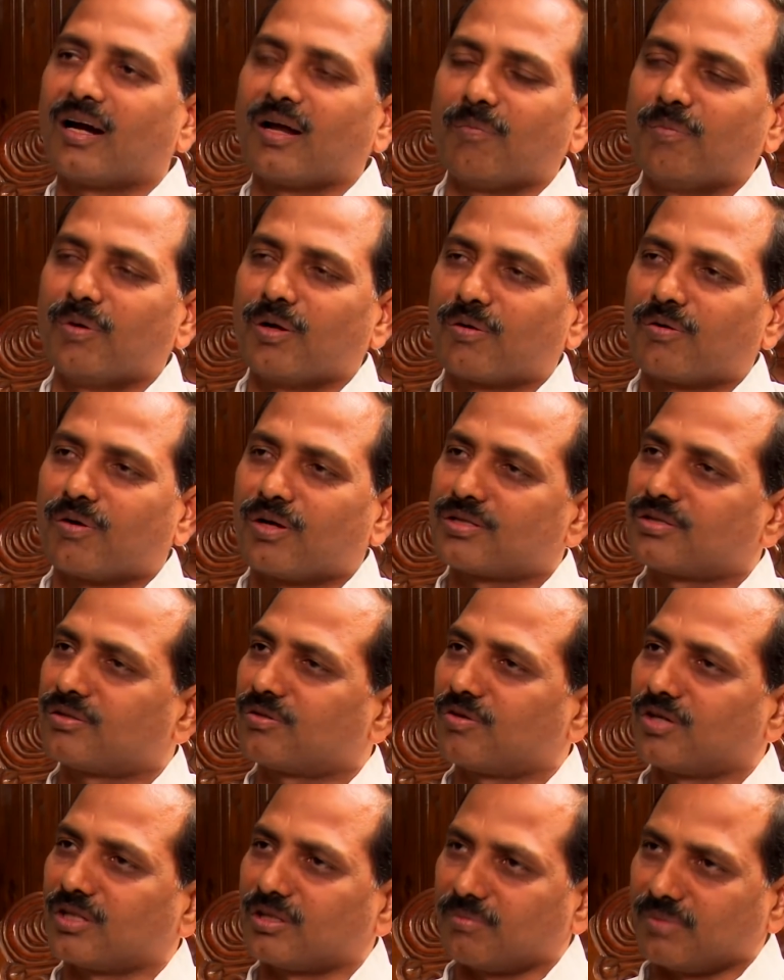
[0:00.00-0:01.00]
డబ్బుల కోసం
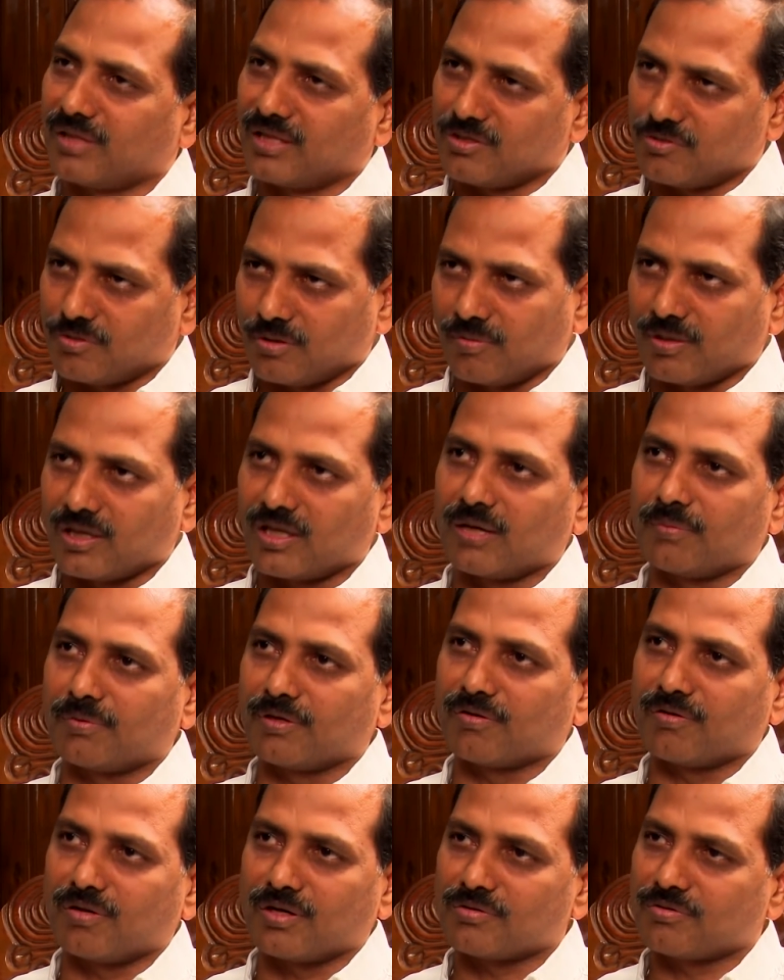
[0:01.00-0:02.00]
కొంతమంది
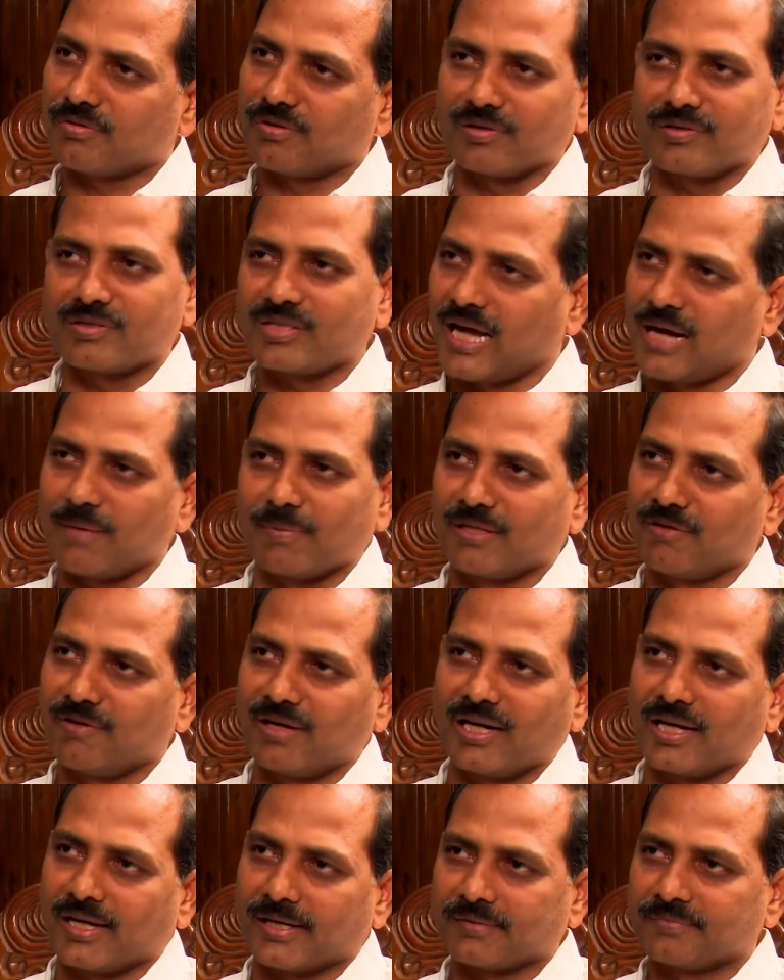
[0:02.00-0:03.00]
సమలాభం కోసం చాలామంది
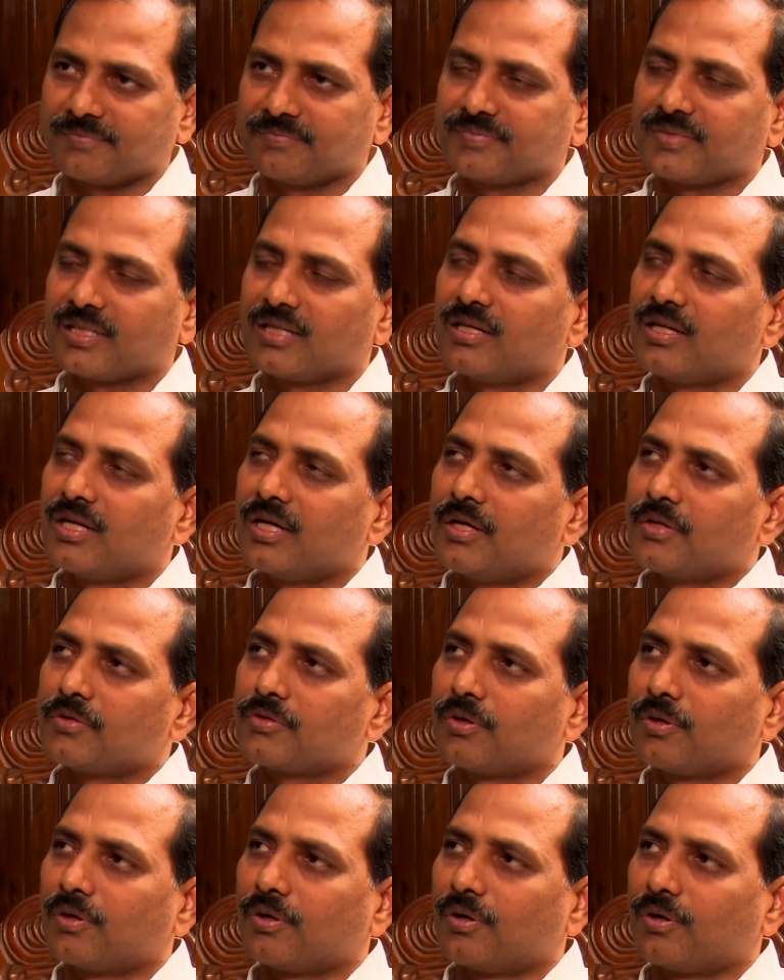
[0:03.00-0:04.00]
వెళ్ళారు
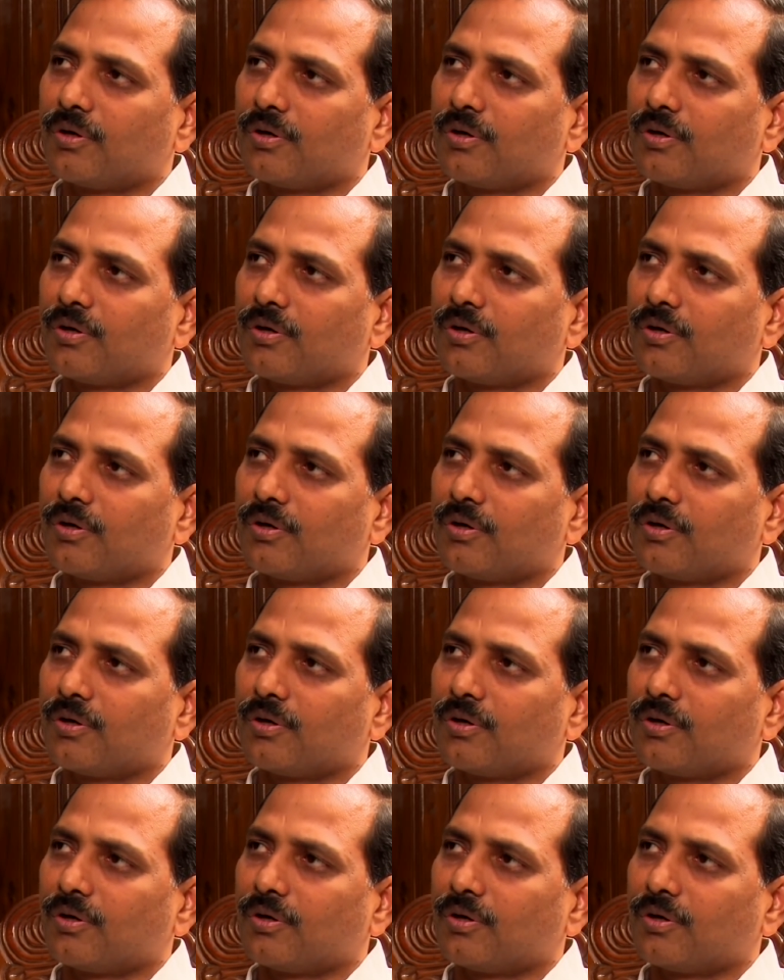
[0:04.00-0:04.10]
సో